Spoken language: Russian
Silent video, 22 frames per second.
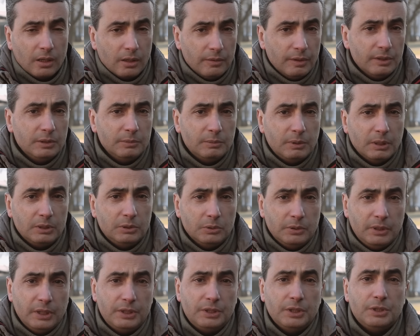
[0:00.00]
В этом
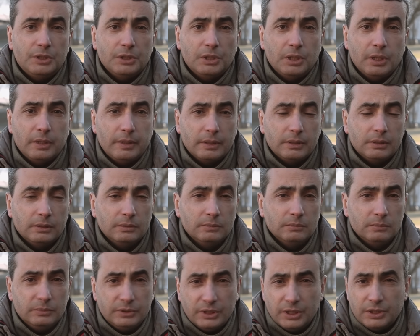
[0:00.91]
году 10 человек,
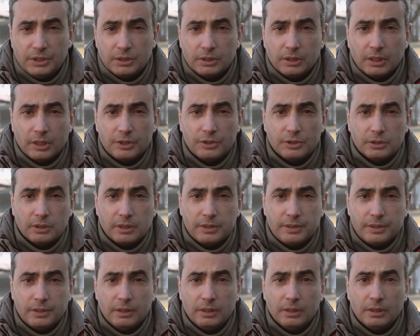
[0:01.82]
10 граждан
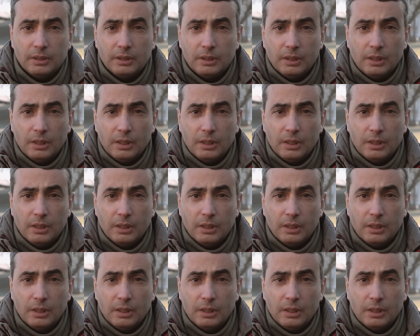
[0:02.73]
России